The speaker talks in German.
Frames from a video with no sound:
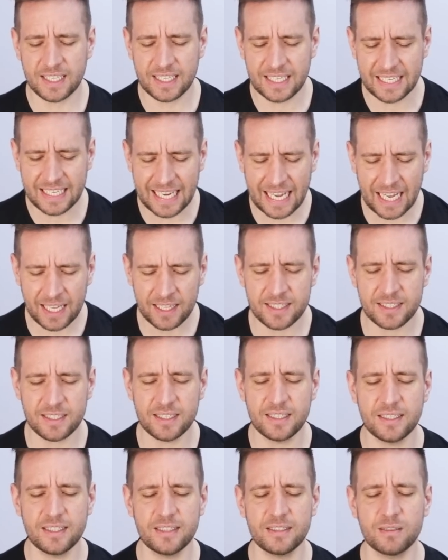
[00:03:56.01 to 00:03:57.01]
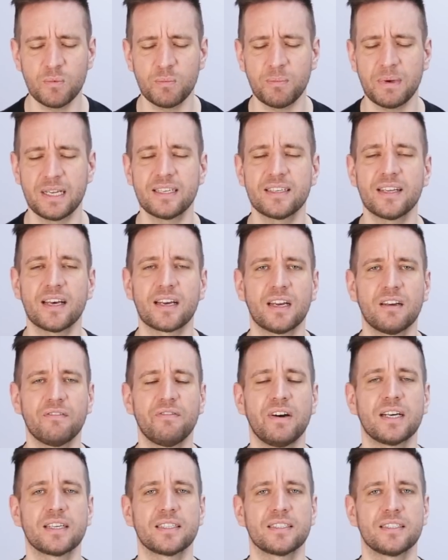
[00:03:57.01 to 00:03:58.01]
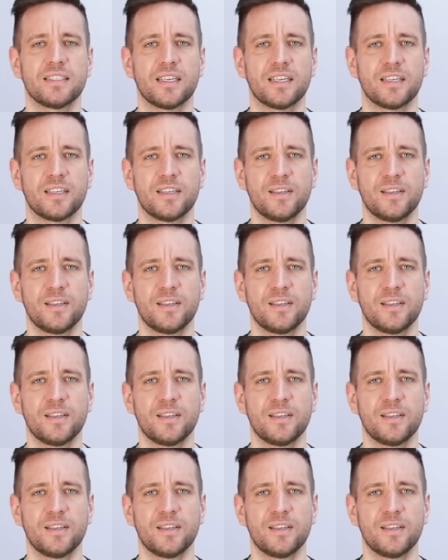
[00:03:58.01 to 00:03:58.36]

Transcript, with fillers: jetzt in diesem Moment daran wachsen?